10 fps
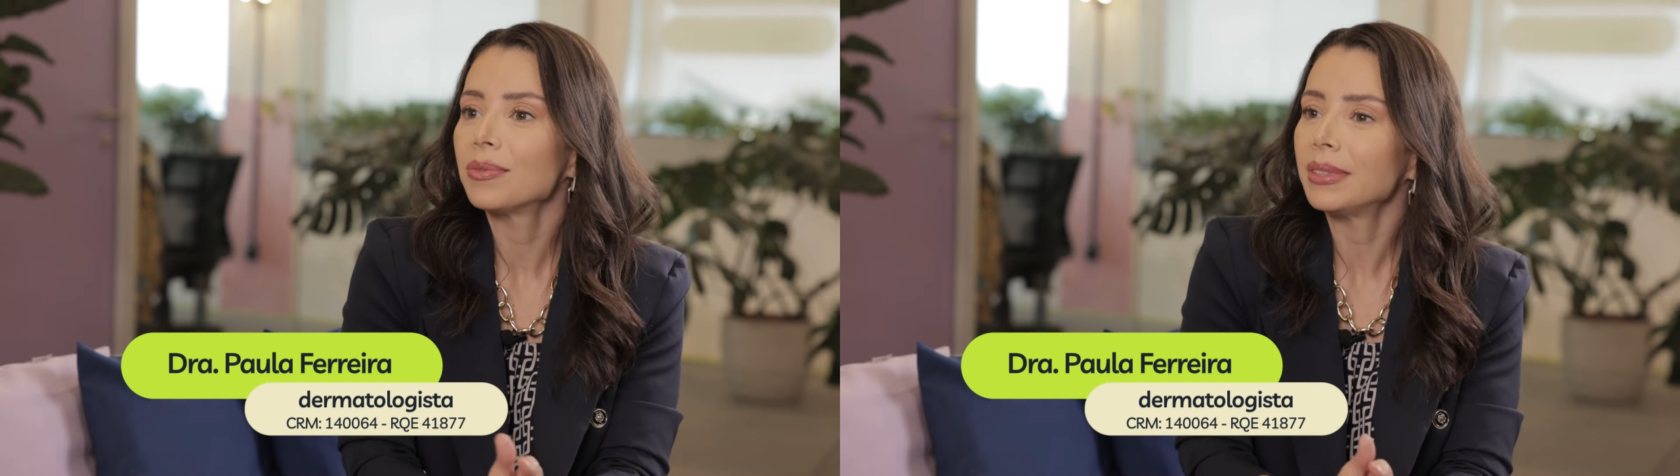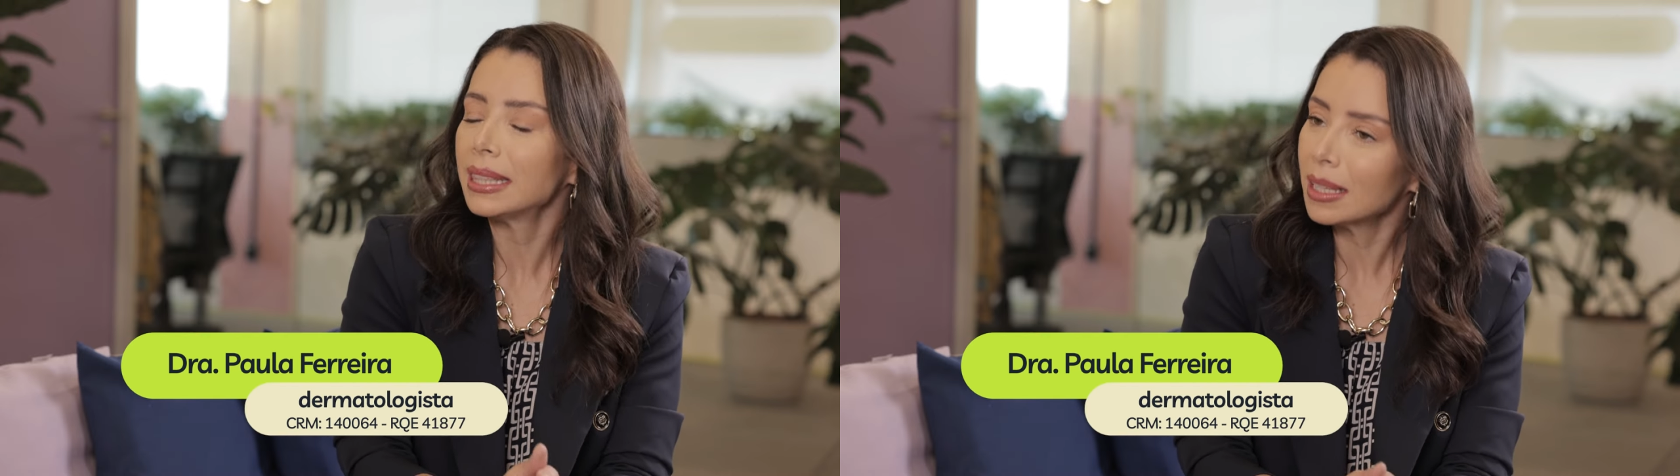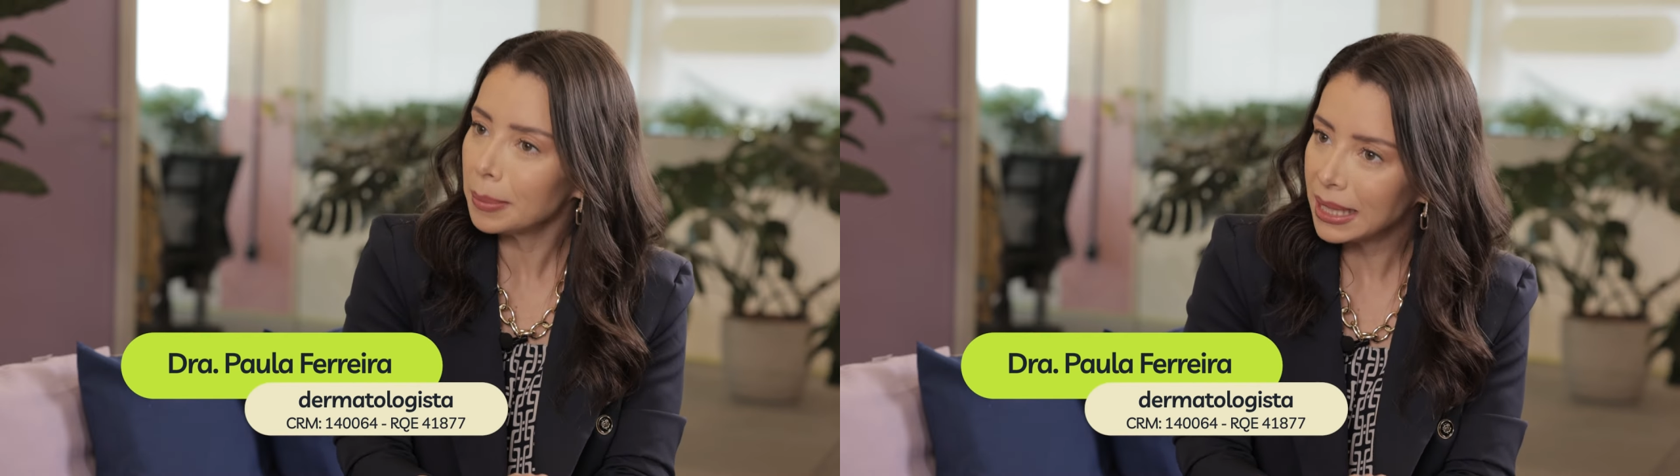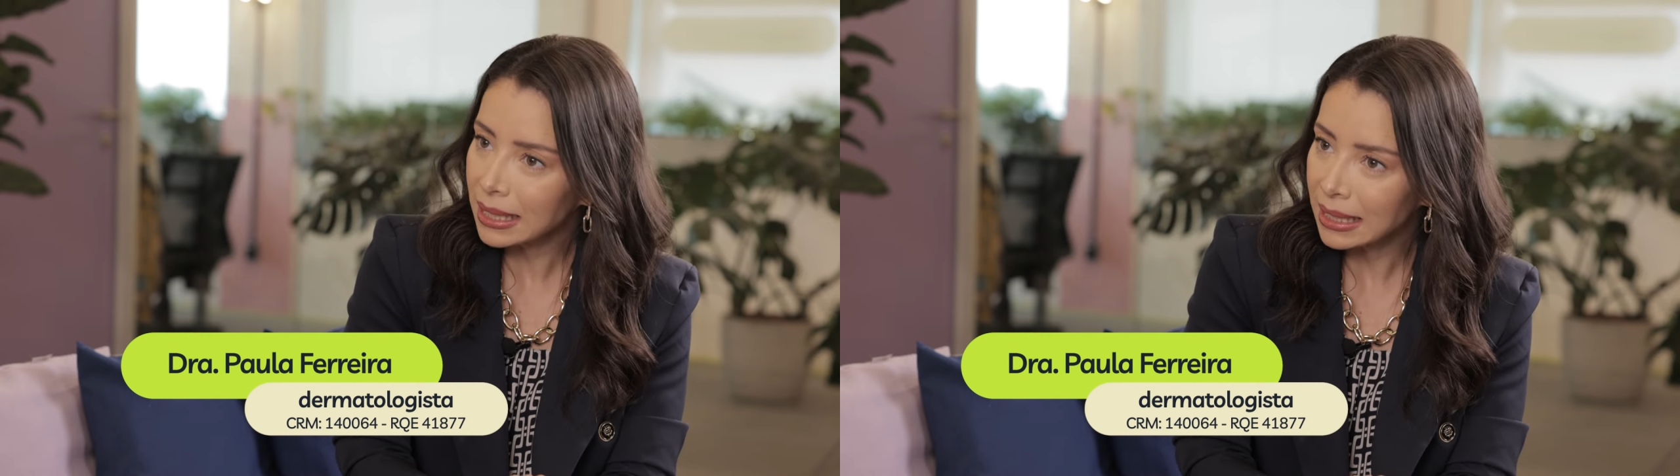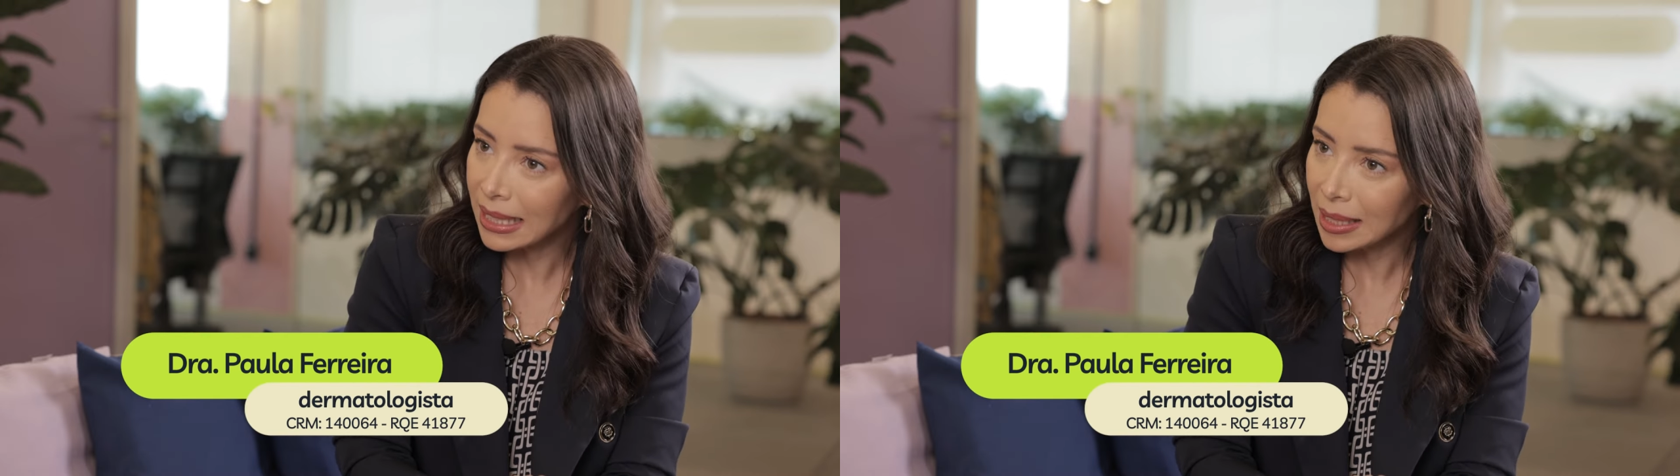
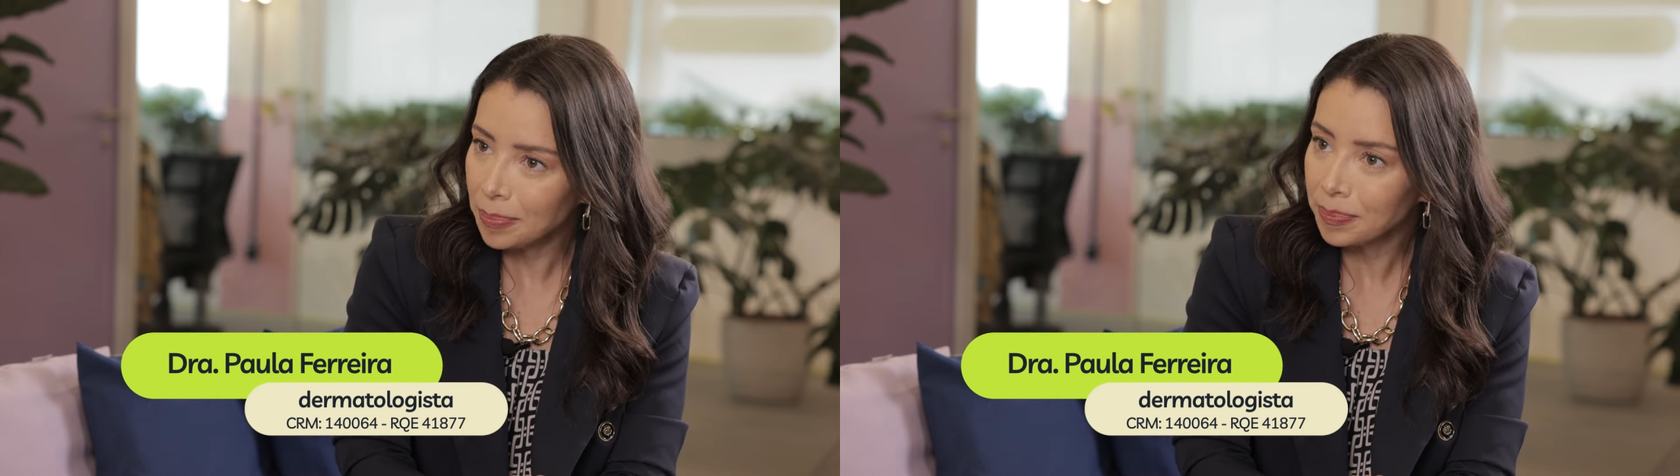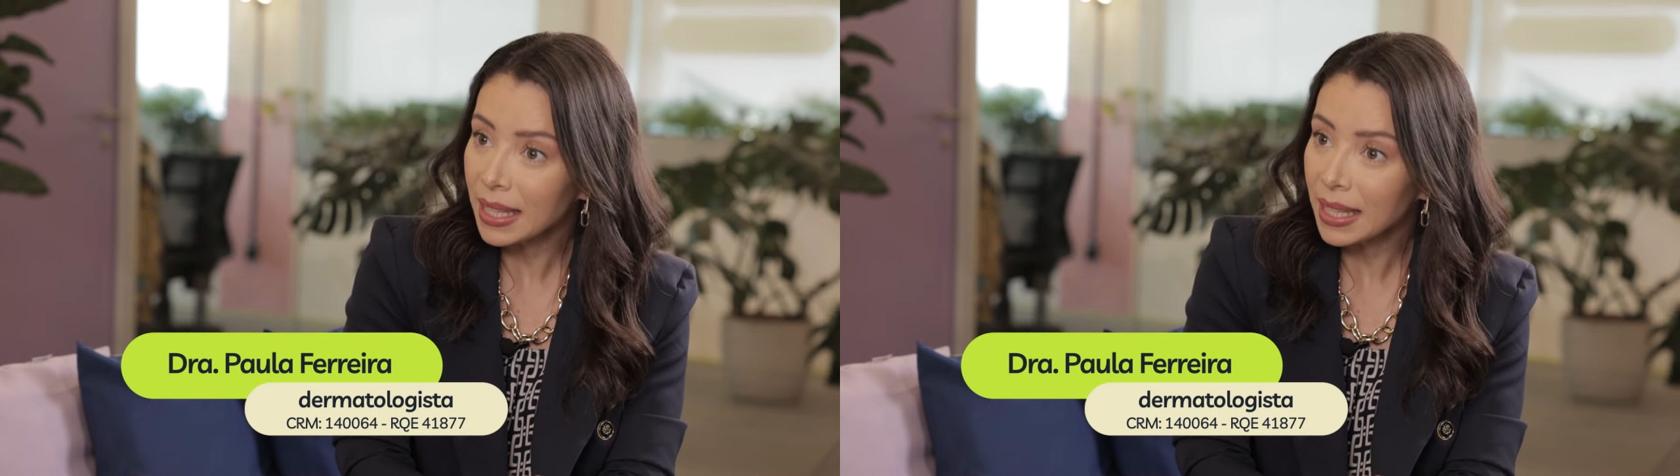vitamina D